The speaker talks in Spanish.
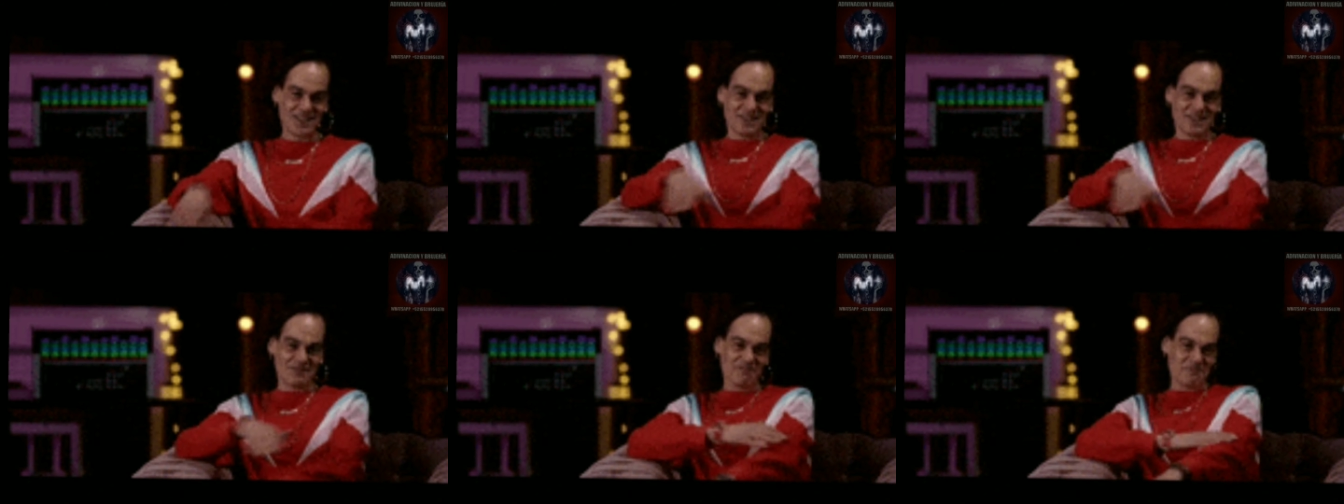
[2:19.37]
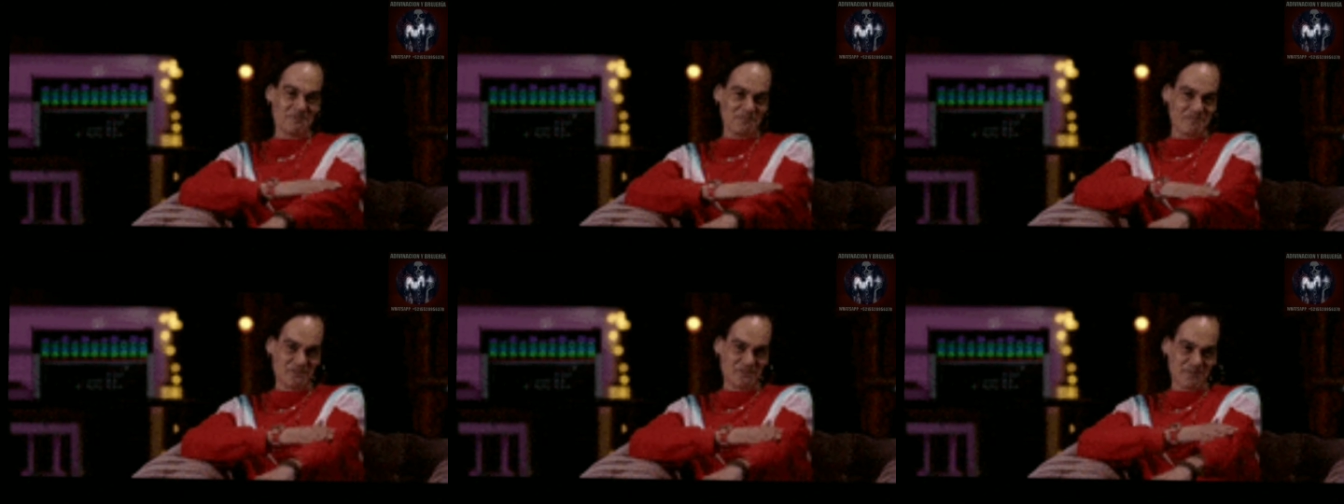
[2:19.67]
es
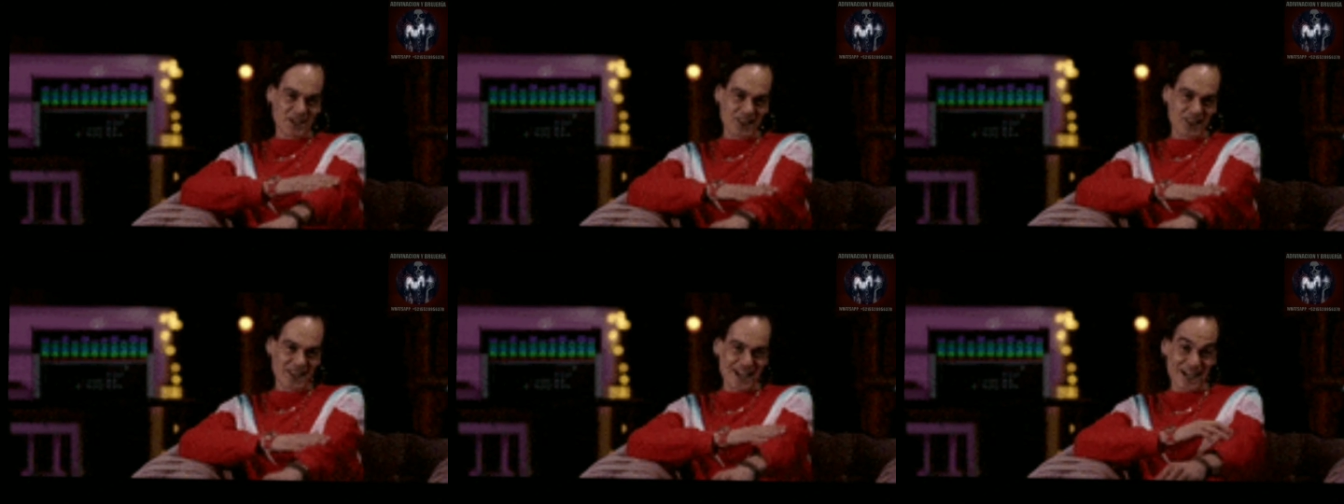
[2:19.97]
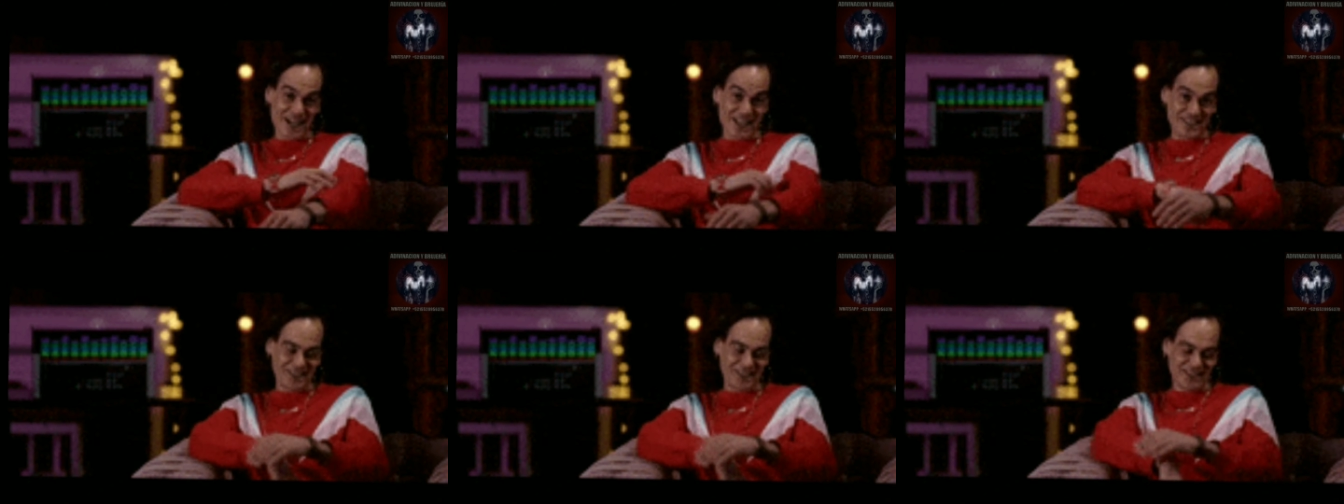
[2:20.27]
posible
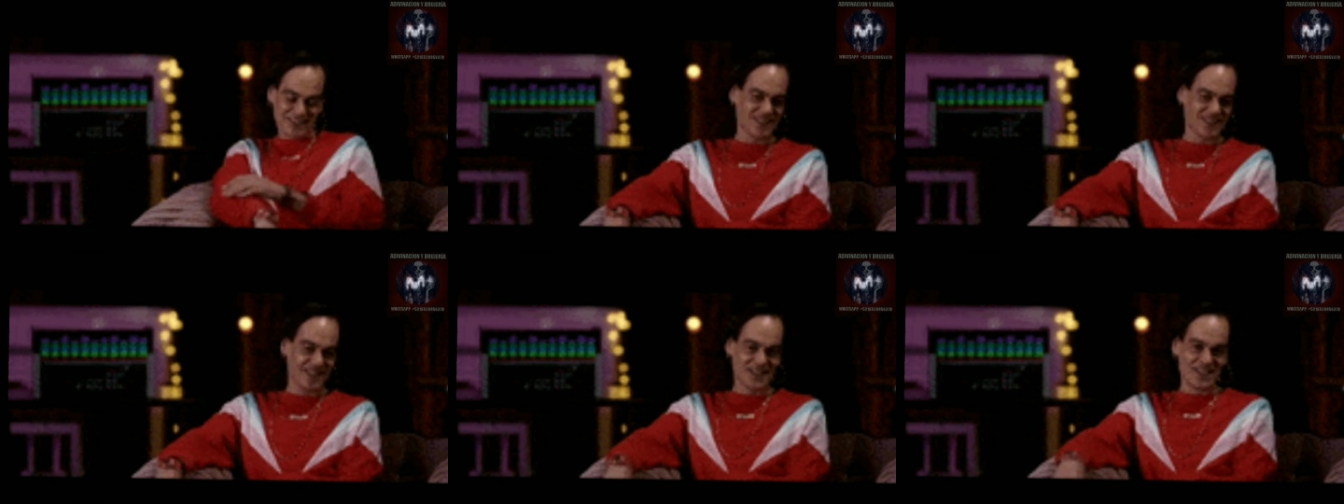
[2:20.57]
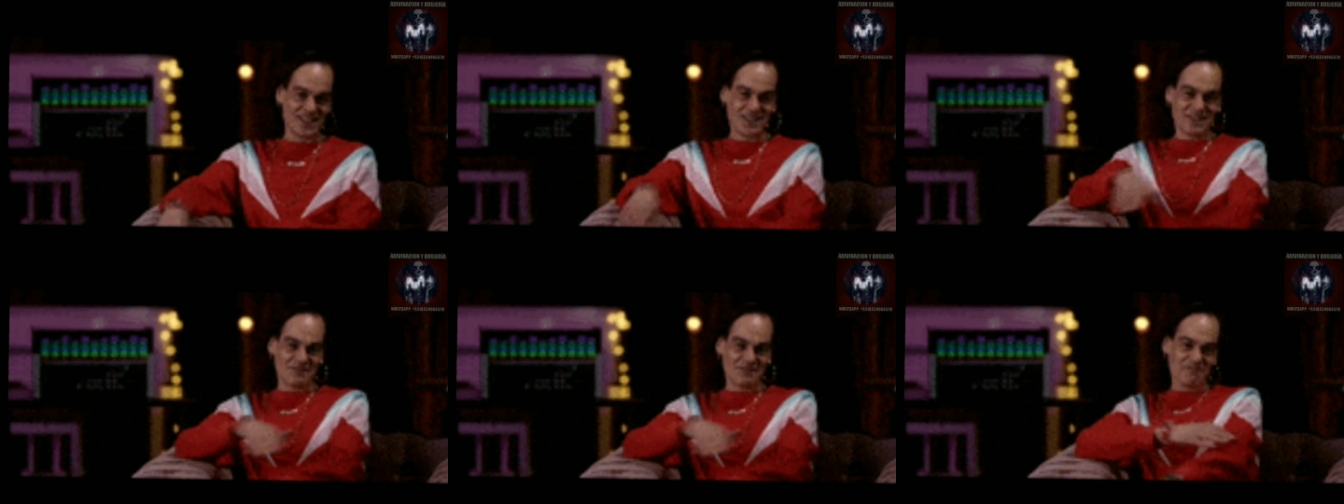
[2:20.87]
que alguien
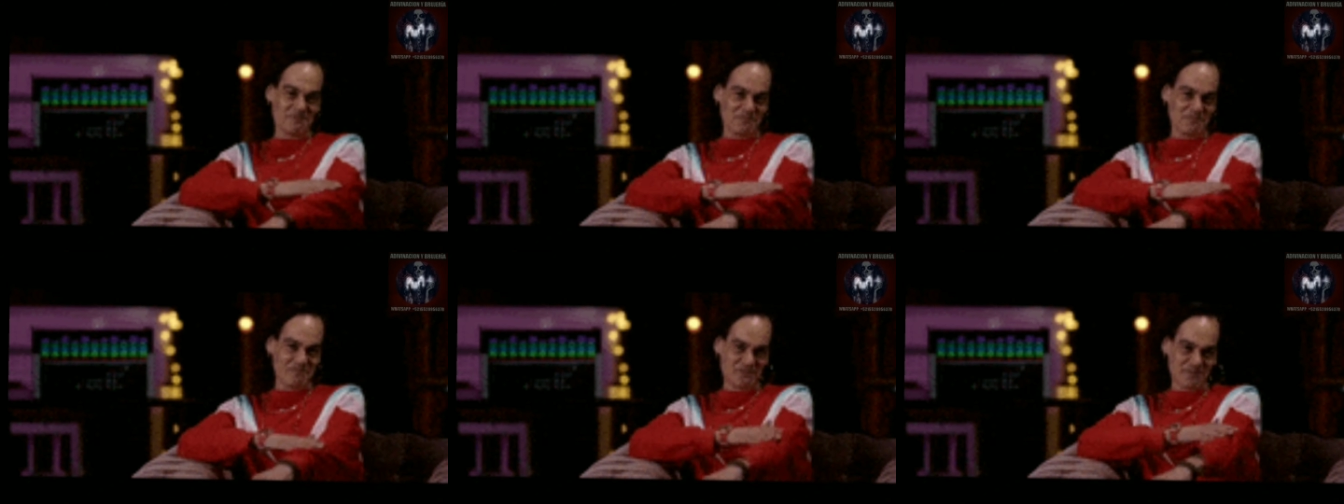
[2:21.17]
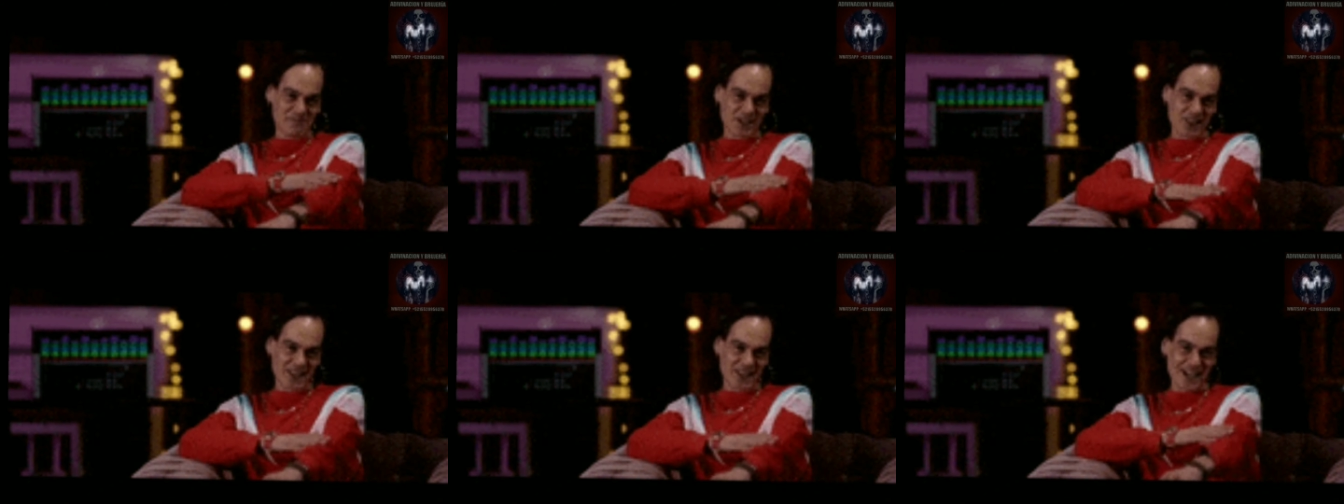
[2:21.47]
esté
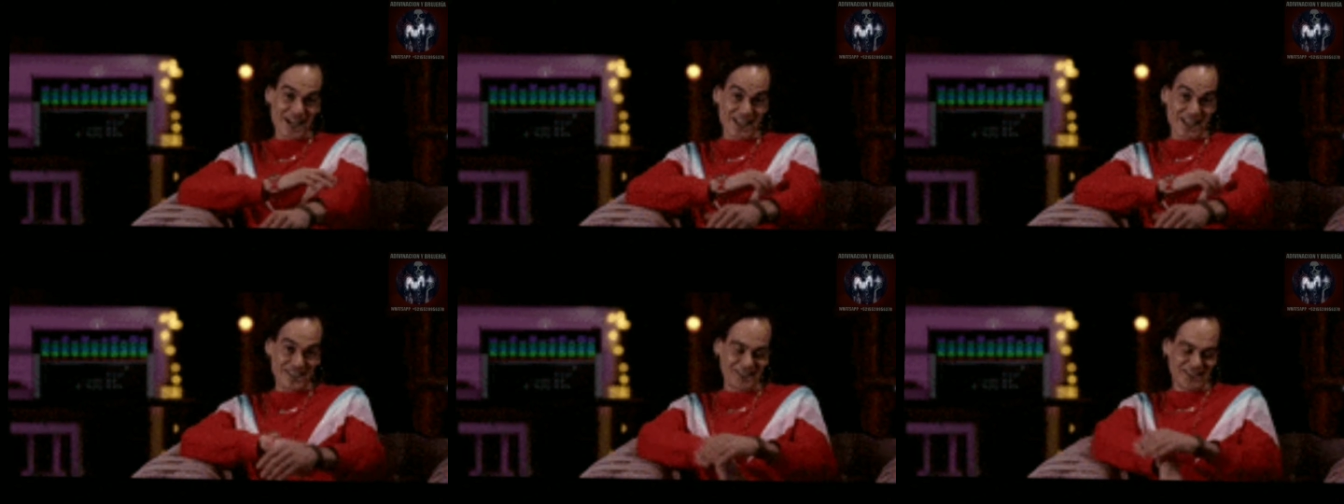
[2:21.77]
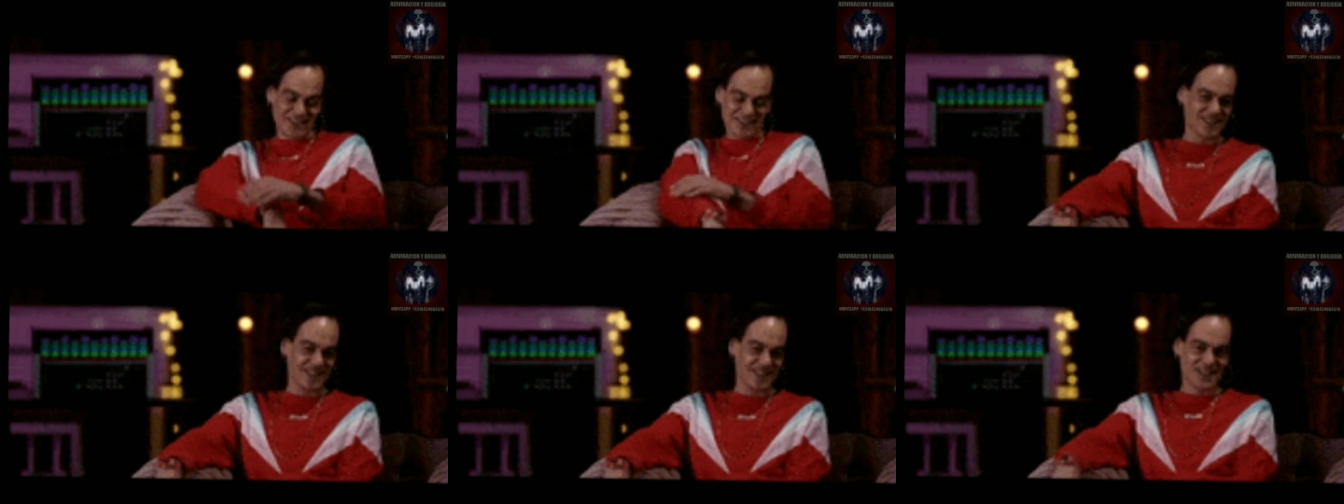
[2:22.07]
pensando en
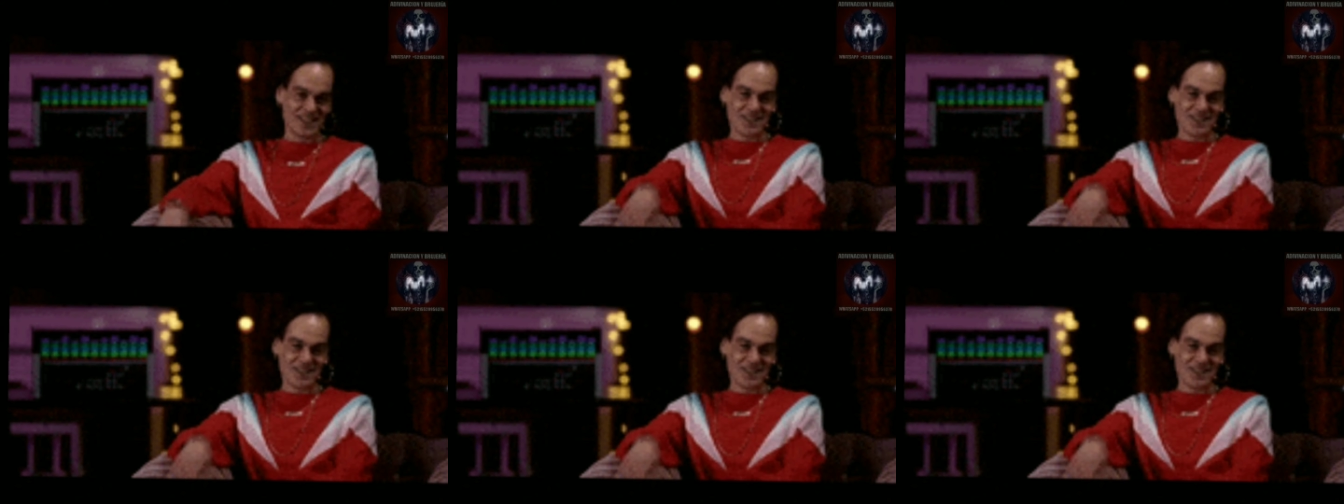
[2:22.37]
ti.